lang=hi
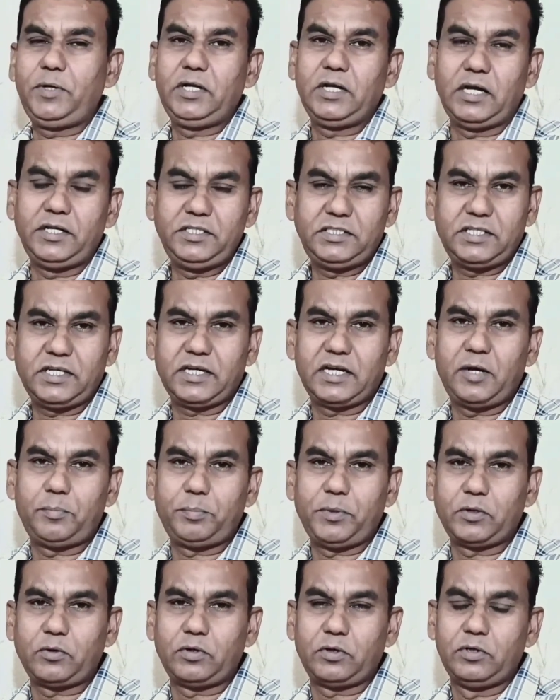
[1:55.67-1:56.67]
आपने
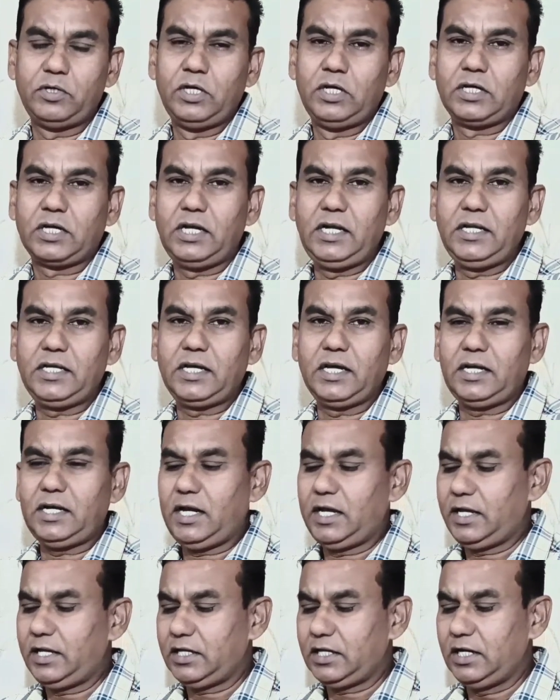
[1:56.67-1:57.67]
इंस्टाग्राम पे क्लिक
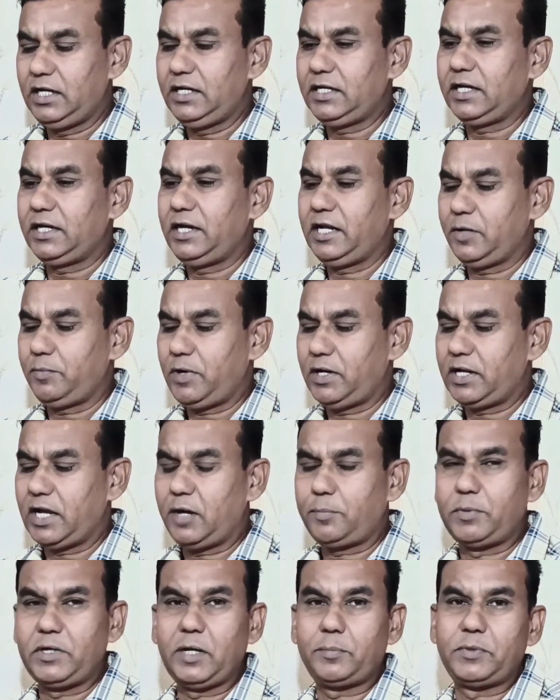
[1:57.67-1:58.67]
करना है क्लिक करने के
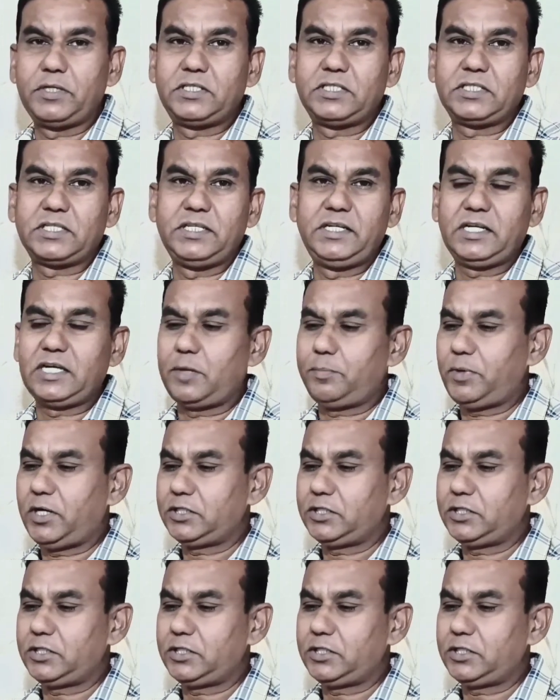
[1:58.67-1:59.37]
बाद आपने अपने स्क्रीन का